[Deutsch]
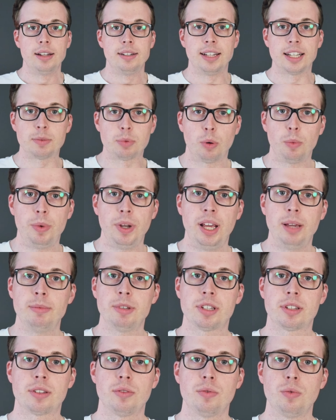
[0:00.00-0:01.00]
Das
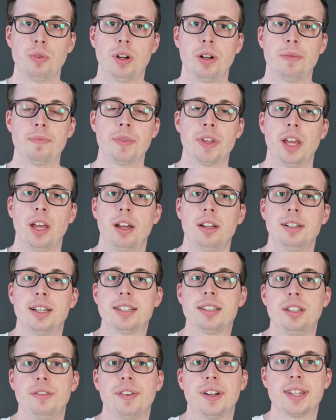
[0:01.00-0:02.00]
Problem ist nur,
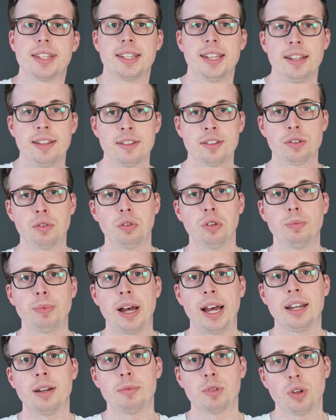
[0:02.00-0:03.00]
dass die Verzinsung
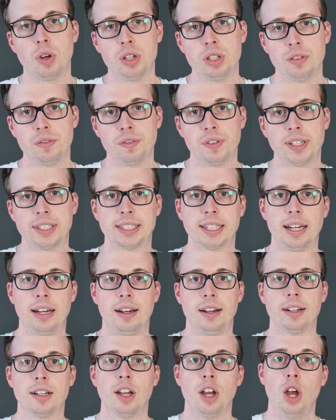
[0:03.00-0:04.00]
bei einem solchen
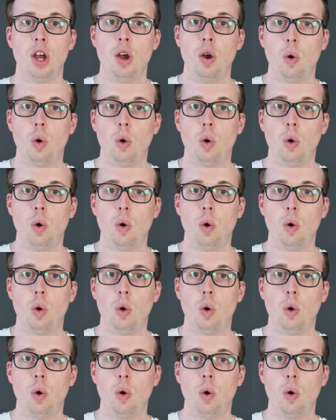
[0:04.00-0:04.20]
Vertrag